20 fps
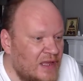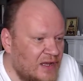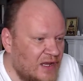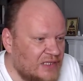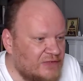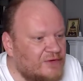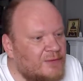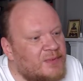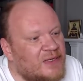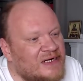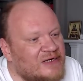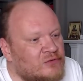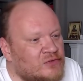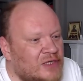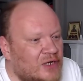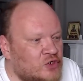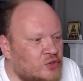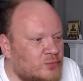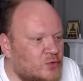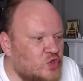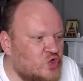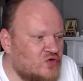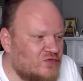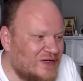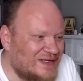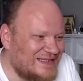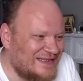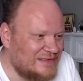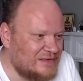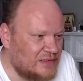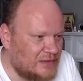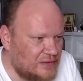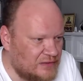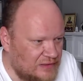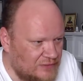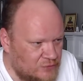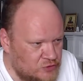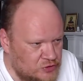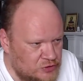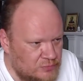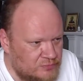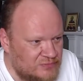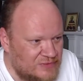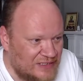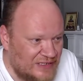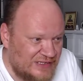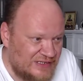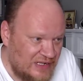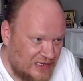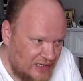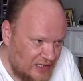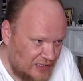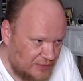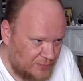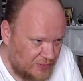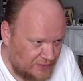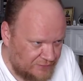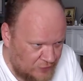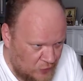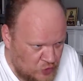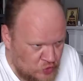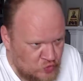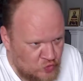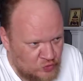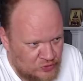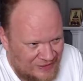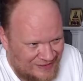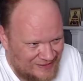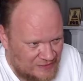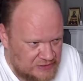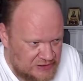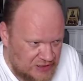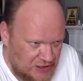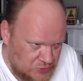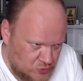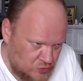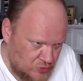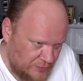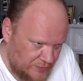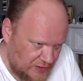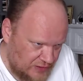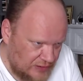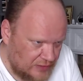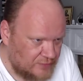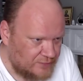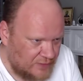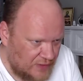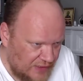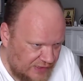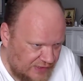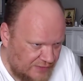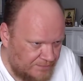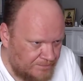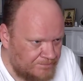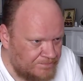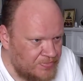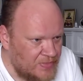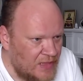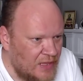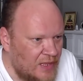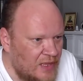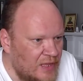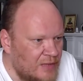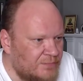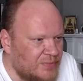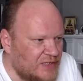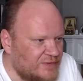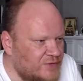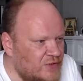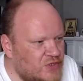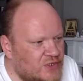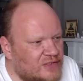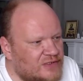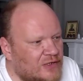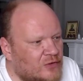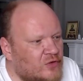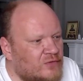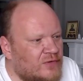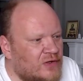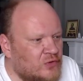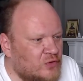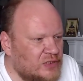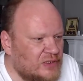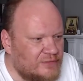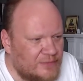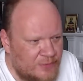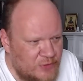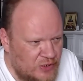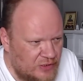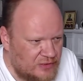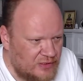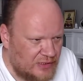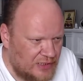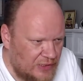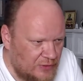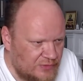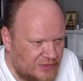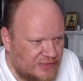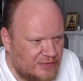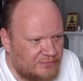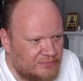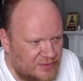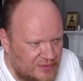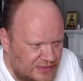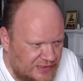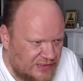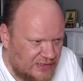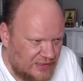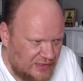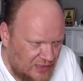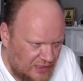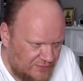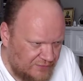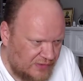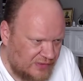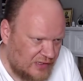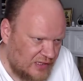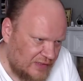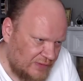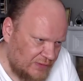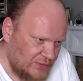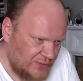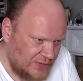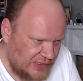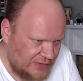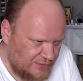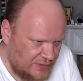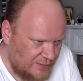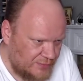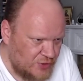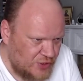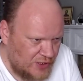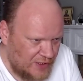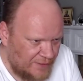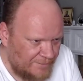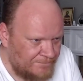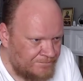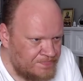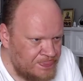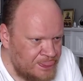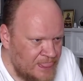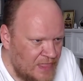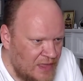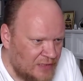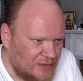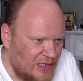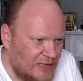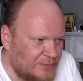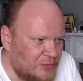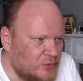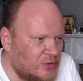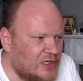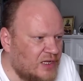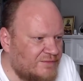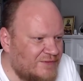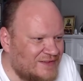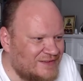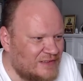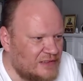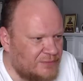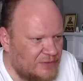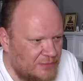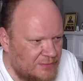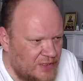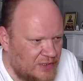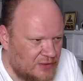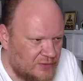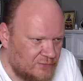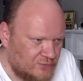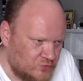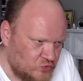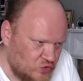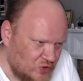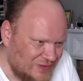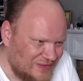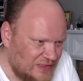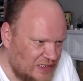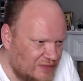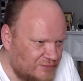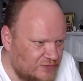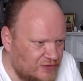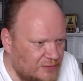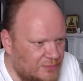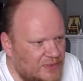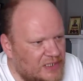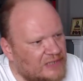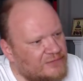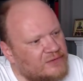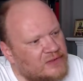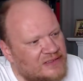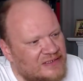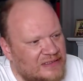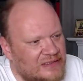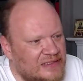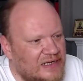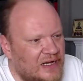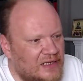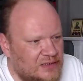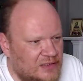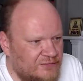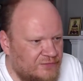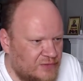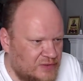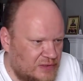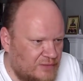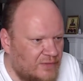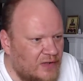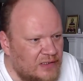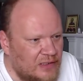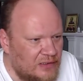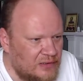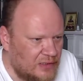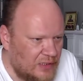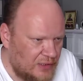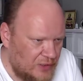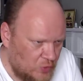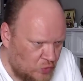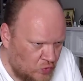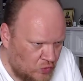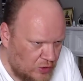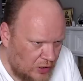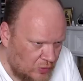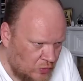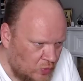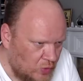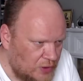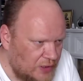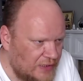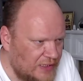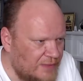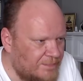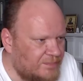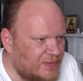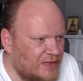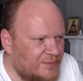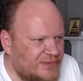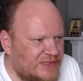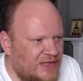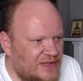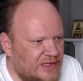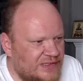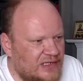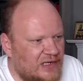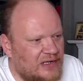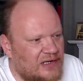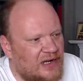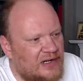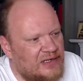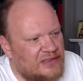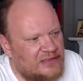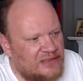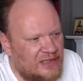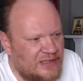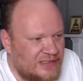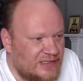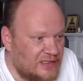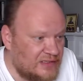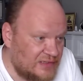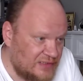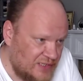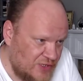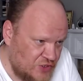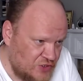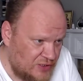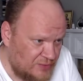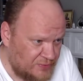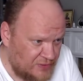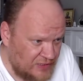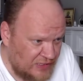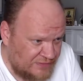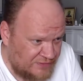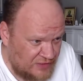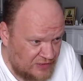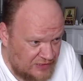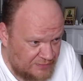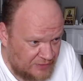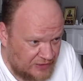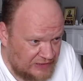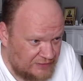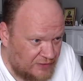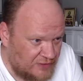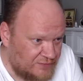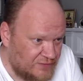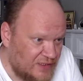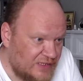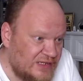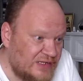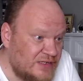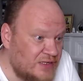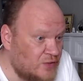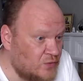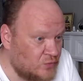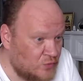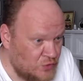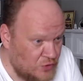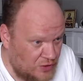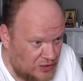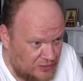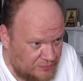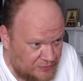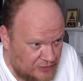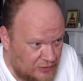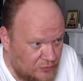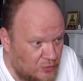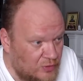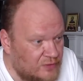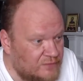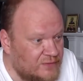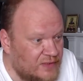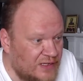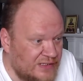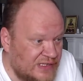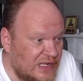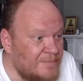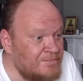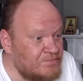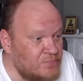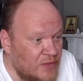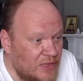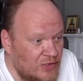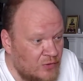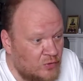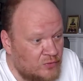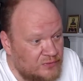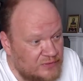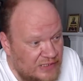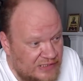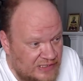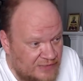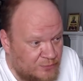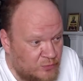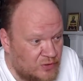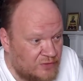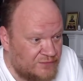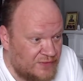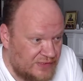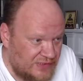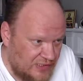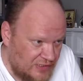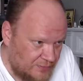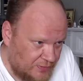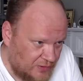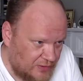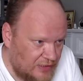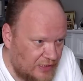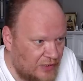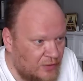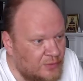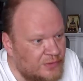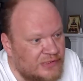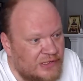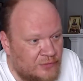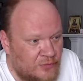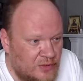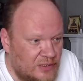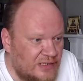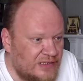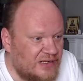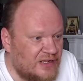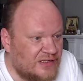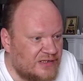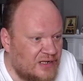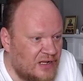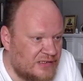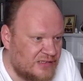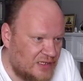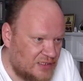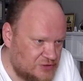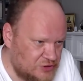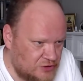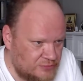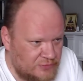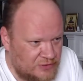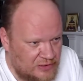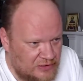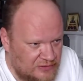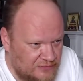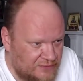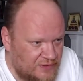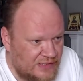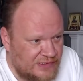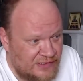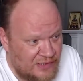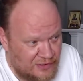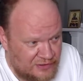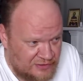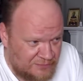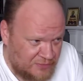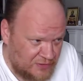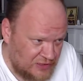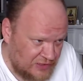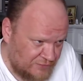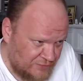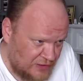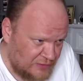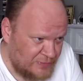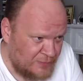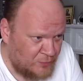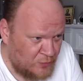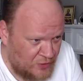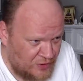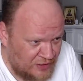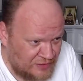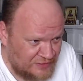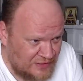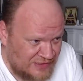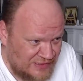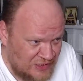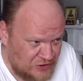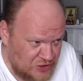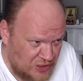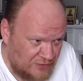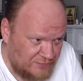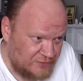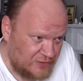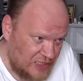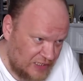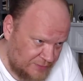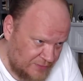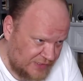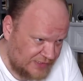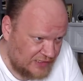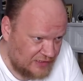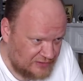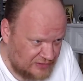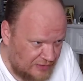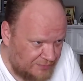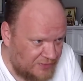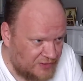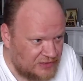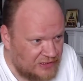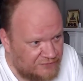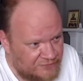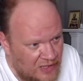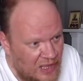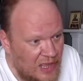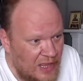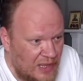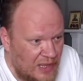Этого периода, я думаю, хватило для того, чтобы мы растеряли привычку утолять жажду именно квасом. Привычки такого рода вообще теряются быстро и не восстанавливаются вообще. Это неплохо видно на примере двух главных мировых гигантов этого рынка. И Coca-Cola, и Pepsi несколько лет назад начали производить и продавать в России очень неплохой квас. И он до сих пор везде продается, но нельзя сказать, чтобы этот квас как-то подорвал популярность даже не флагманских напитков